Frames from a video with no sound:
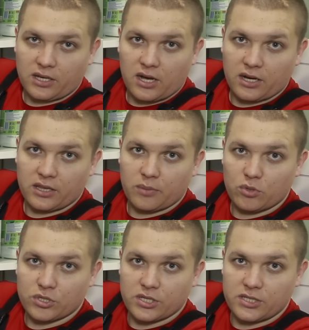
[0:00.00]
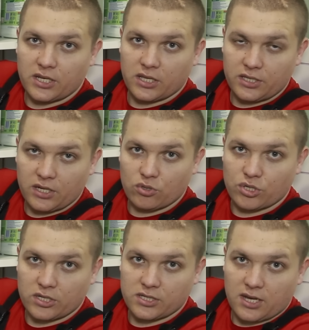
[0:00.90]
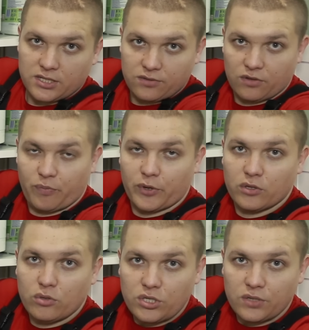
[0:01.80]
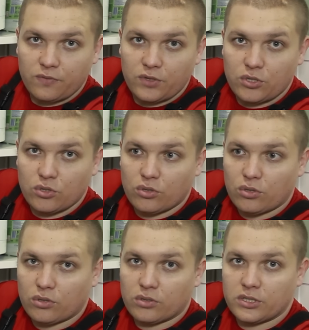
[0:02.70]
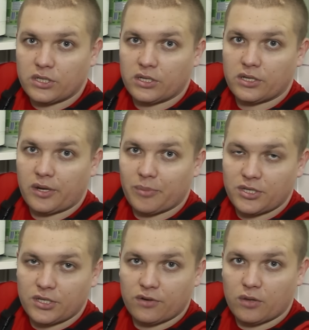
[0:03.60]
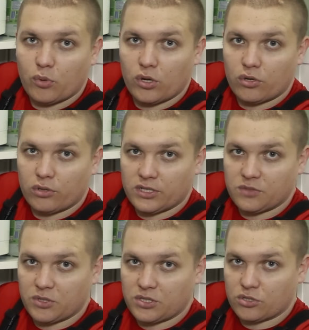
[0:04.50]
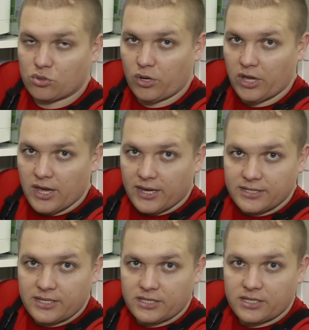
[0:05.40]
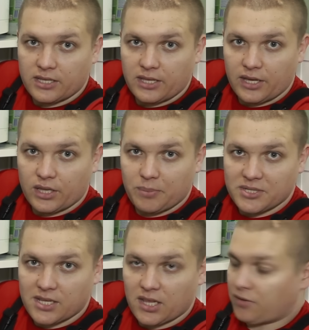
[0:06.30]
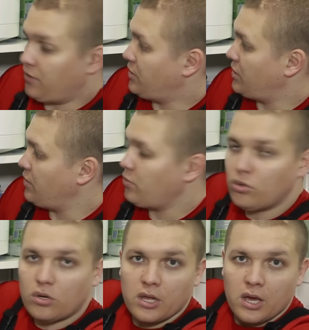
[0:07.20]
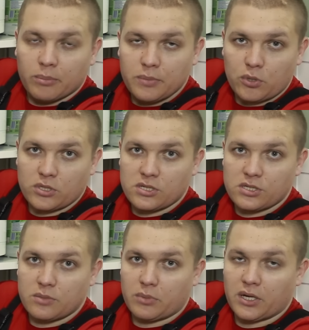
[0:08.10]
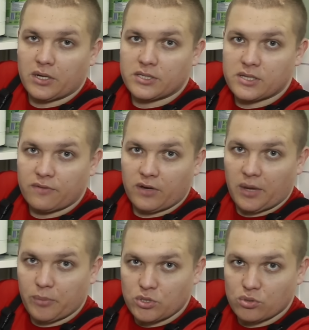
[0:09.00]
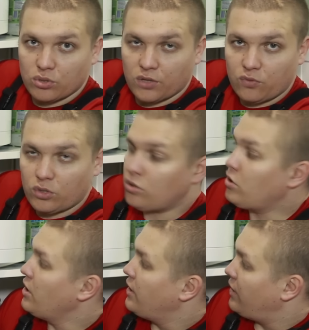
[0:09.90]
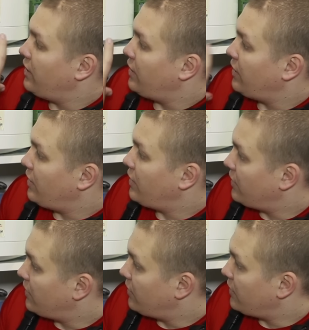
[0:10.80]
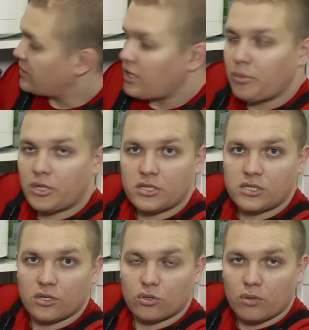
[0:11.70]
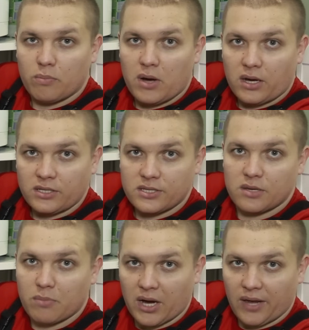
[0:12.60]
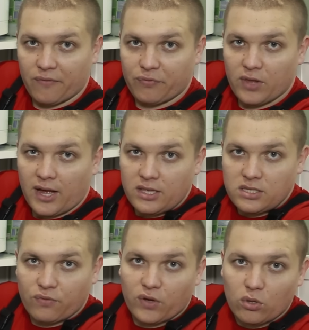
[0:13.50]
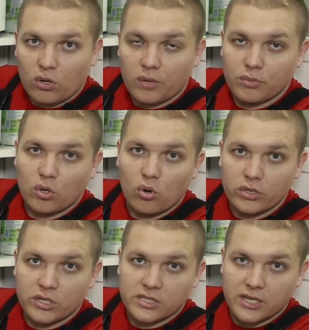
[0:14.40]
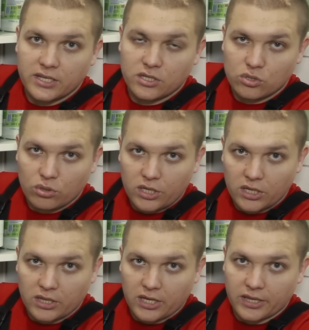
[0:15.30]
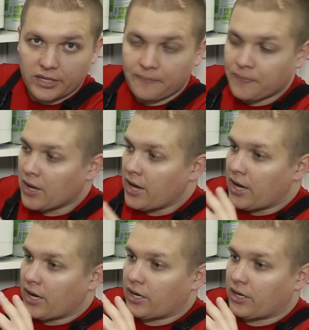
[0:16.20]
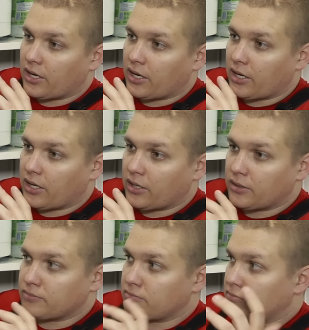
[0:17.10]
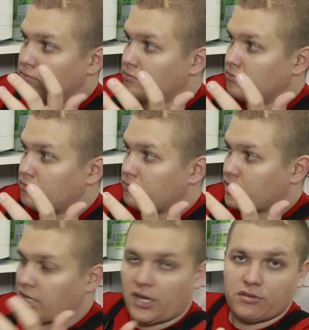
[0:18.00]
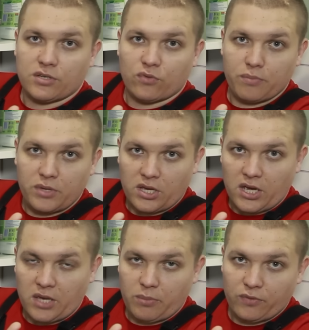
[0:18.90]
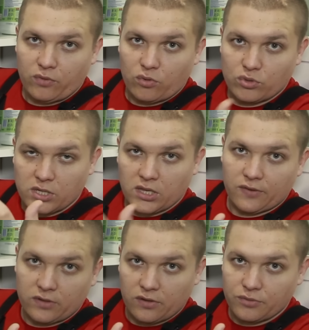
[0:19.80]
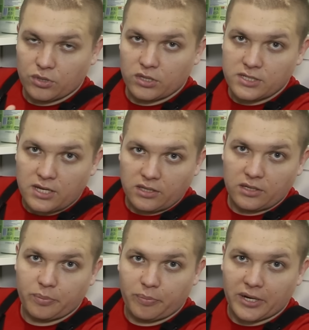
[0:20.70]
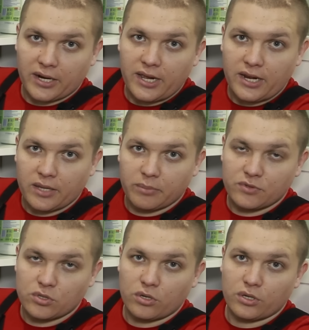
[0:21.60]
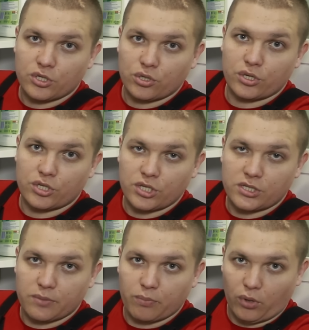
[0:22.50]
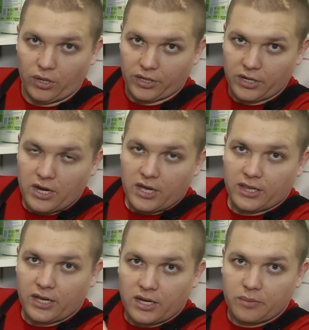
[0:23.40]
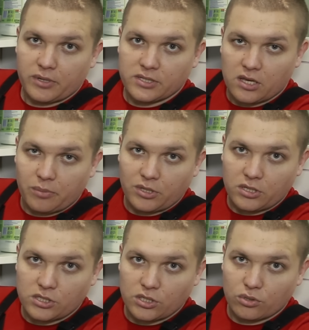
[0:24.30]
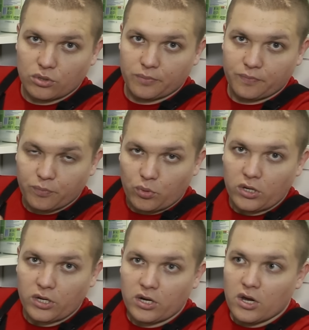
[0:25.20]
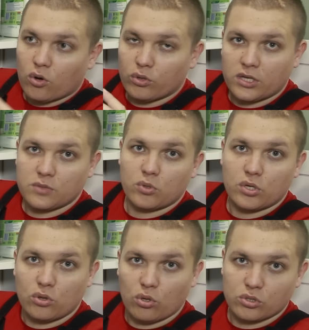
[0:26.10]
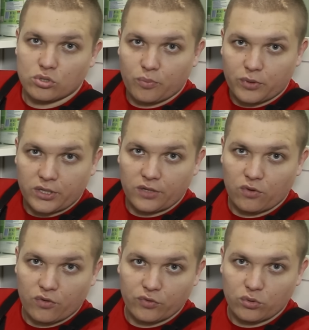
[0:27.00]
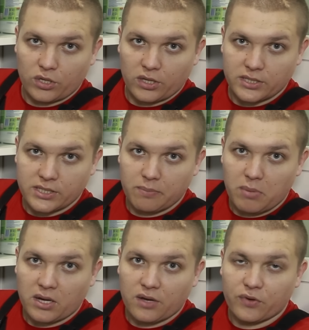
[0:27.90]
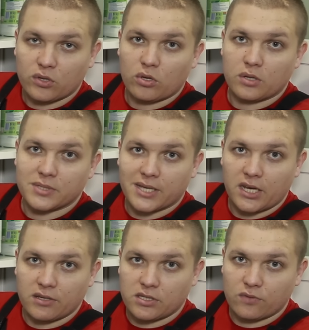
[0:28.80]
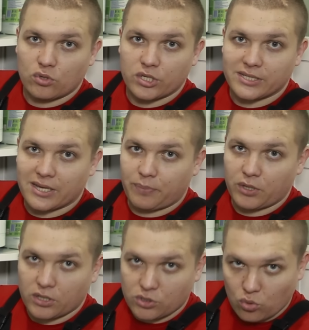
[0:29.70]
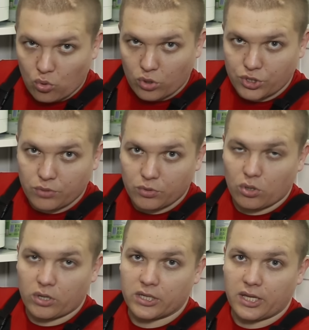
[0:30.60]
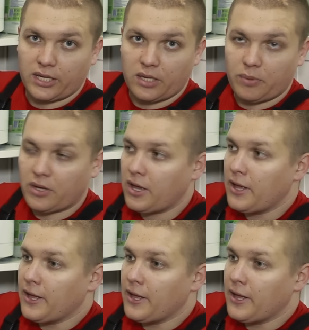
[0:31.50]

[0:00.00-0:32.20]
как это можно сделать, я уже рассказывал в предыдущем видео, где ремонтировал бойлер у нас в мастерской. Здесь я на этом останавливаться не буду. Мы просто снимаем, сливаем отсюда воду, э, разгерметизируем бак, снимаем фланец, в котором находятся эти сухие тены. Эм, скорее всего, меняем его, устанавливаем все назад и параллельно мы все еще и чистим бойлер. Так как мы разгерметизируем бойлер, у нас будет доступ к его внутренностям бака, в котором, скорее всего, уже скопилось ну очень много накипи.